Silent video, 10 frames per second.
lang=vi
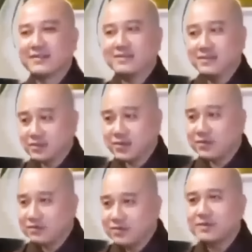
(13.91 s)
Người
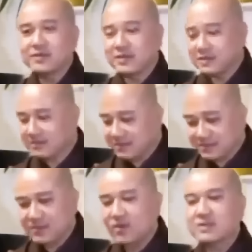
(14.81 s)
có phước thì
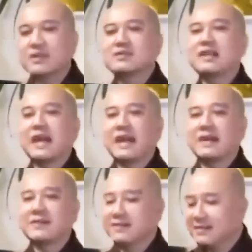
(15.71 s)
có tất cả.
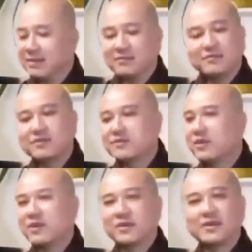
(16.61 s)
Người không phước
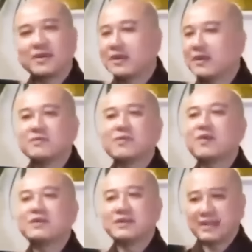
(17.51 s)
rồi không
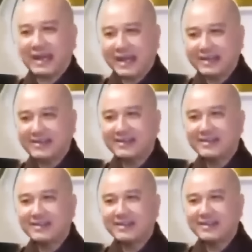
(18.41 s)
có gì cả.
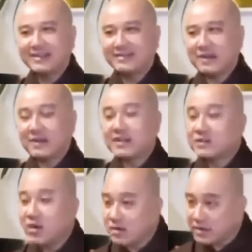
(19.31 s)
Mà khi
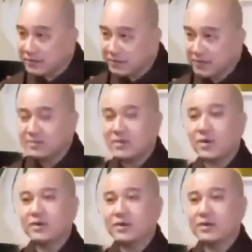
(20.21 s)
có cái phước
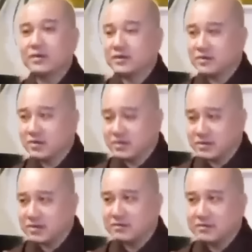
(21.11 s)
rồi, đừng có
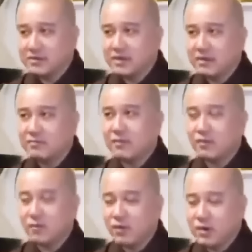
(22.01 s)
hưởng cái phước không mà
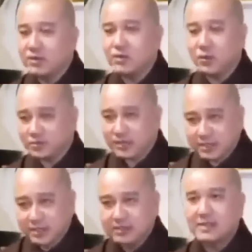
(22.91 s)
quên dùng
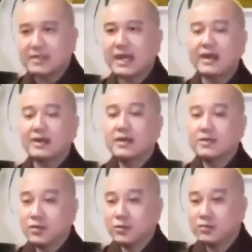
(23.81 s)
cái đức để tạo,
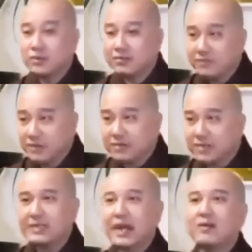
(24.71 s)
dùng cái phước
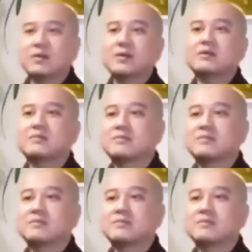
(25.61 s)
để tạo cái đức.